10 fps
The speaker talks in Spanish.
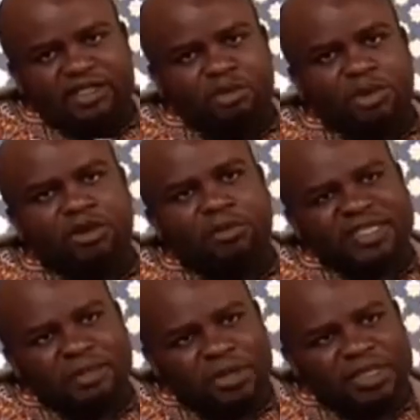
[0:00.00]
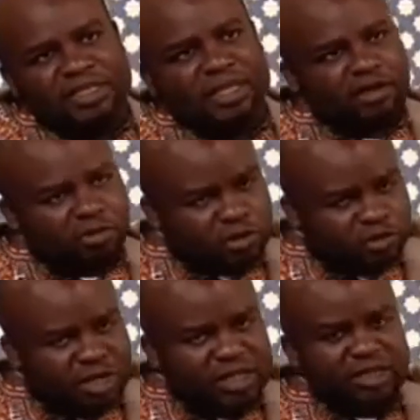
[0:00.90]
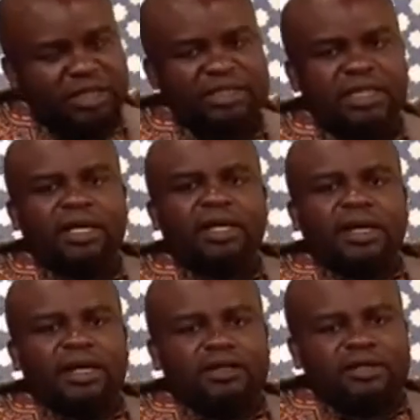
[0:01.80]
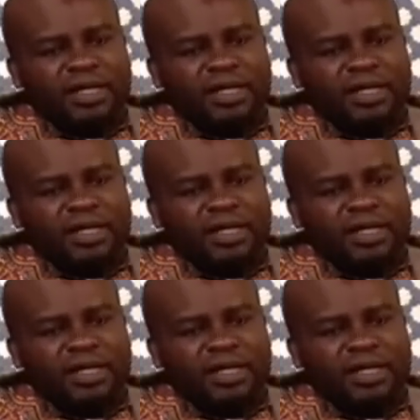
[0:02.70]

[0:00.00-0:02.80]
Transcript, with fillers: eso, pero lo más importante es que, como tú bien dices, los,